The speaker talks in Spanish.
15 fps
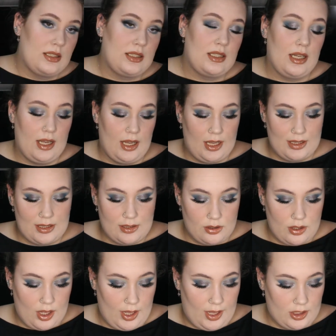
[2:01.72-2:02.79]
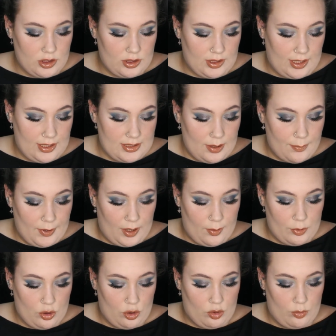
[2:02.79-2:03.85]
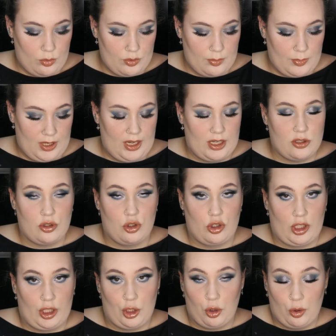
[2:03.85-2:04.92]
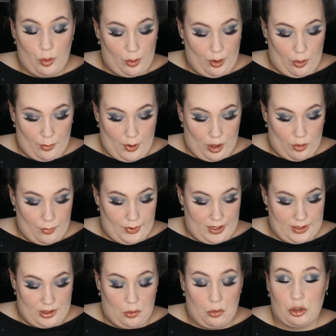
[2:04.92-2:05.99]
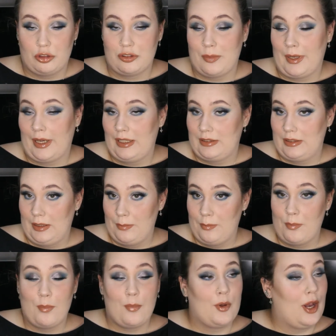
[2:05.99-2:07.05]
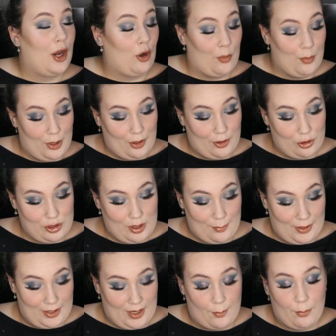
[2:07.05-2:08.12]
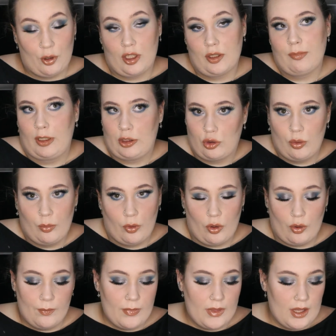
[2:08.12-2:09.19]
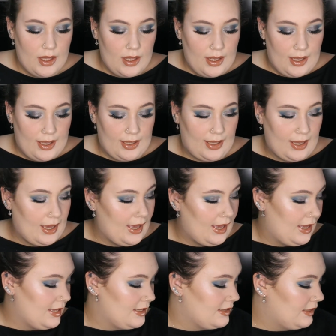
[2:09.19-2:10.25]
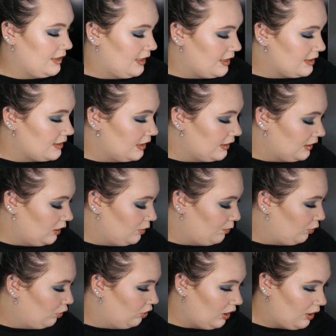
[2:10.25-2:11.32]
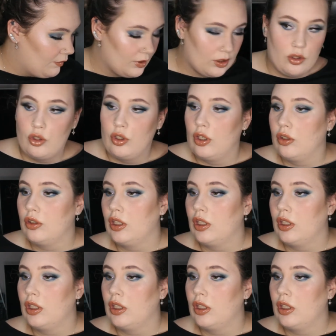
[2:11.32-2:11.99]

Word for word: Si tenéis el pegamento como es mi caso, que no lo voy a volver a comprar así cuando se me gaste, voy a comprar de otra manera porque es más cómodo que es de este tipo, a ver dónde lo